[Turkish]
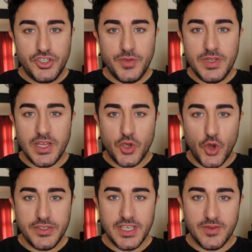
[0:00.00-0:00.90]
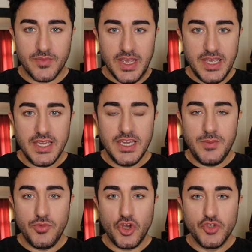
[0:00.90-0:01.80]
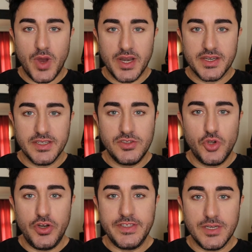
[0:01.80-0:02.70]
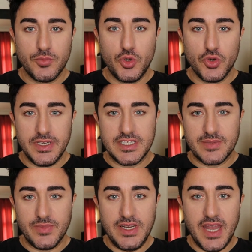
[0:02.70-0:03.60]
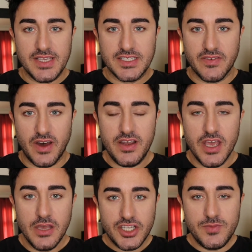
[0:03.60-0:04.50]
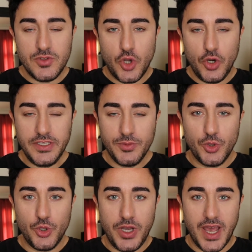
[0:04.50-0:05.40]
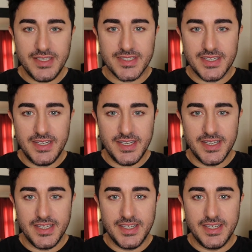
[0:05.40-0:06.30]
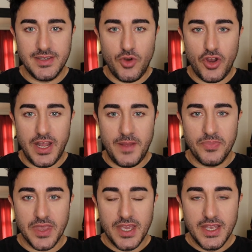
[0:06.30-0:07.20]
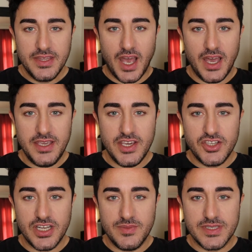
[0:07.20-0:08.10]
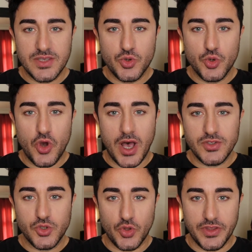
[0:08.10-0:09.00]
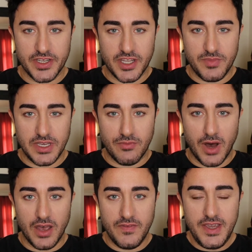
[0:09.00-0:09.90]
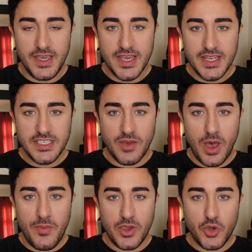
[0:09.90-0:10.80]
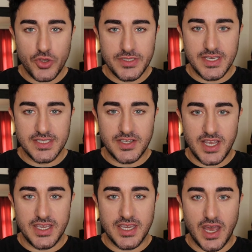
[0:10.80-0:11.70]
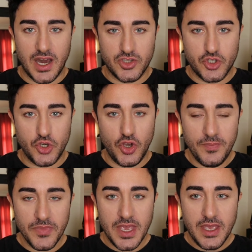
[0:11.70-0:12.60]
Şimdi de gözlerimde Hipnoz markanın Lolita Blue isimli lensi var. Şimdi Lolita Blue lensi e, böyle daha yeşilimsi turkuaz tonlarında bir mavi. Tamamen gözlerinizin rengini açıyor.